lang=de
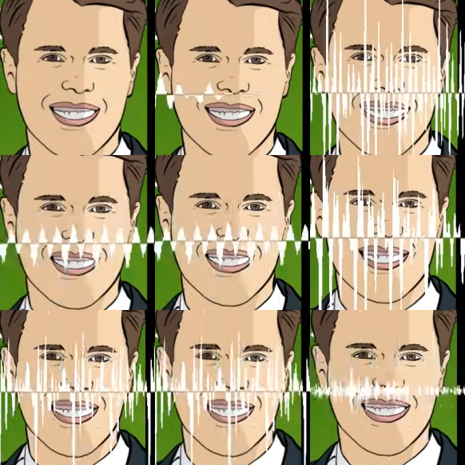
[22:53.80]
Und
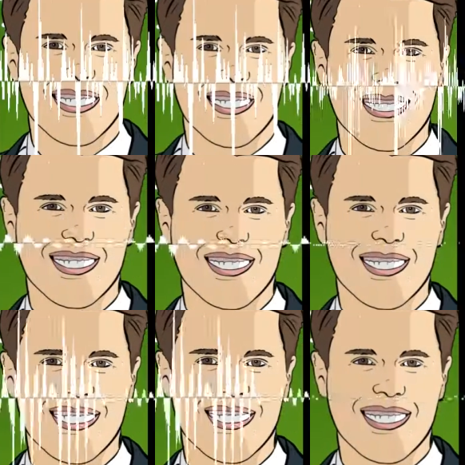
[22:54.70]
darüber kannst du am Ende
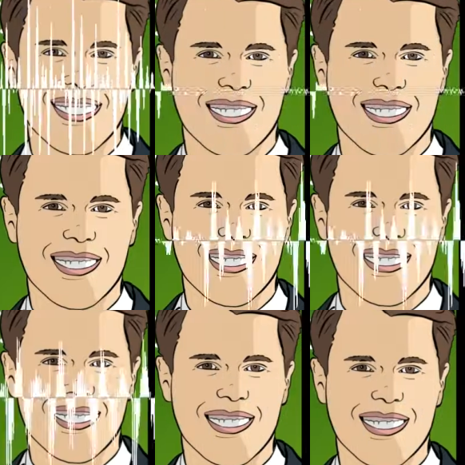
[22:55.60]
glaubhaft
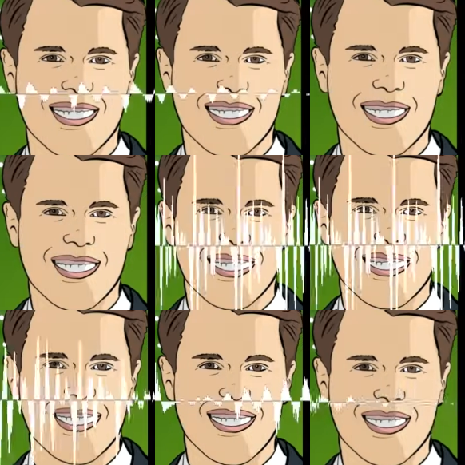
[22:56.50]
berichten.
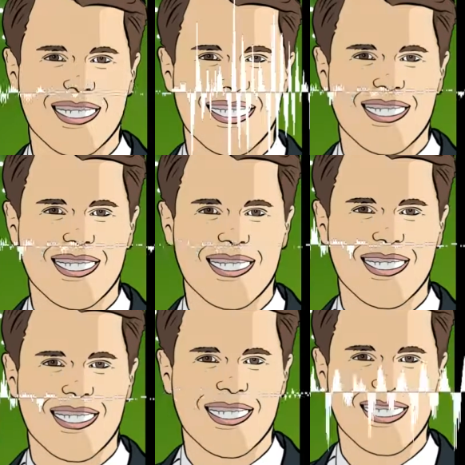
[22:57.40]
Aber wenn jetzt, sage ich
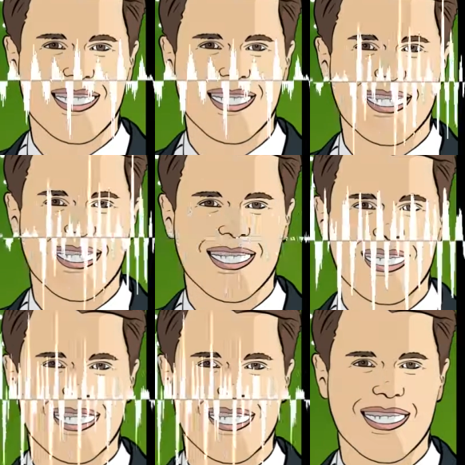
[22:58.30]
mal, die
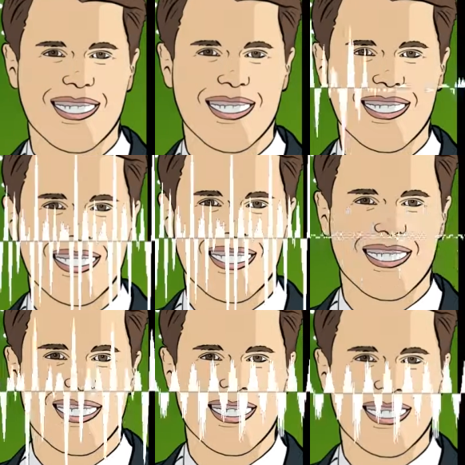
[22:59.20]
Kommunikation oder auch
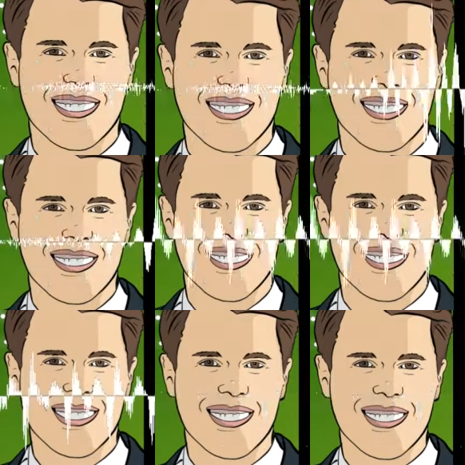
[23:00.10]
so dieses in
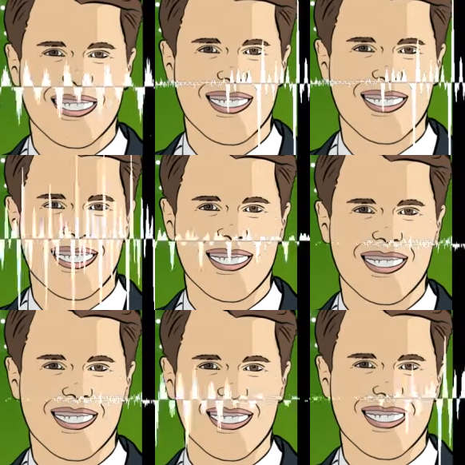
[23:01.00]
den in
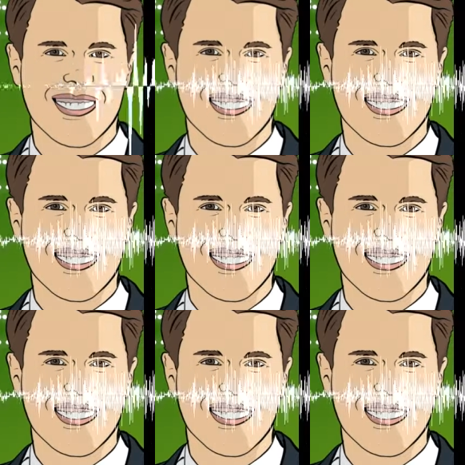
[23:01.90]
Schaufenster